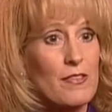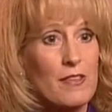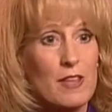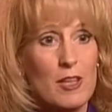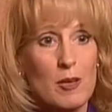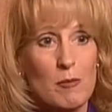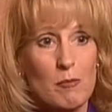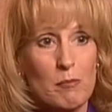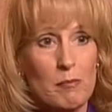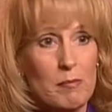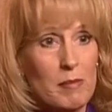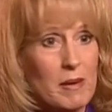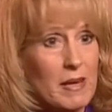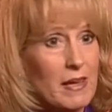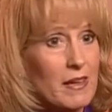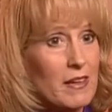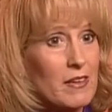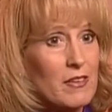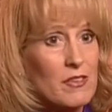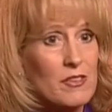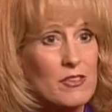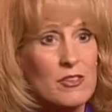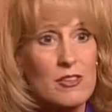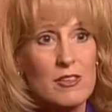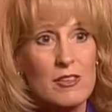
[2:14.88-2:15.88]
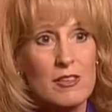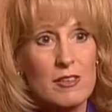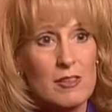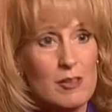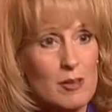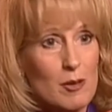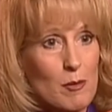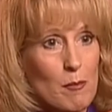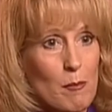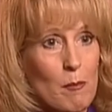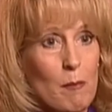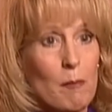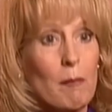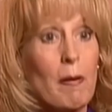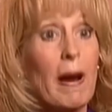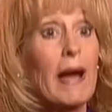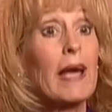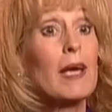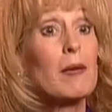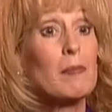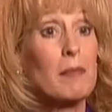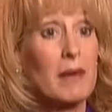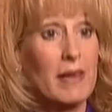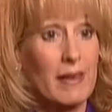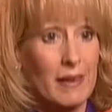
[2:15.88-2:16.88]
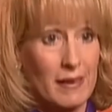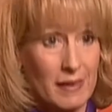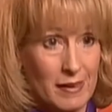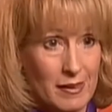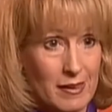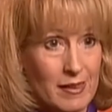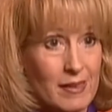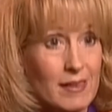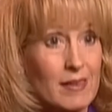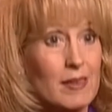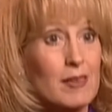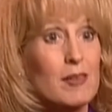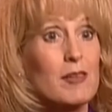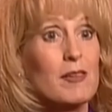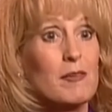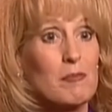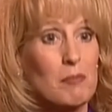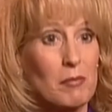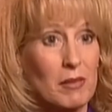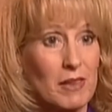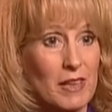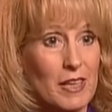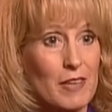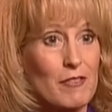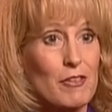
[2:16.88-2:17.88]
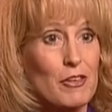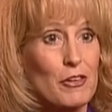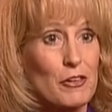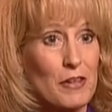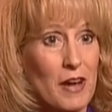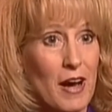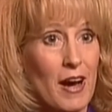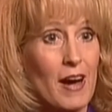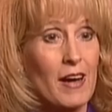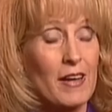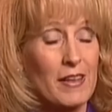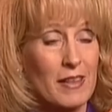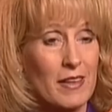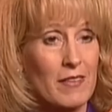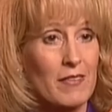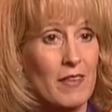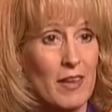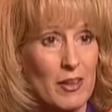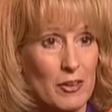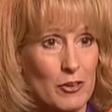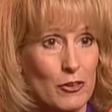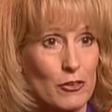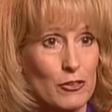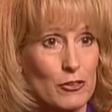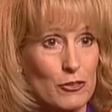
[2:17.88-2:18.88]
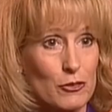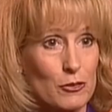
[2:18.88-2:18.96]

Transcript: Je vous assure, c'était le plus gros nouveau-né de toute la nurserie.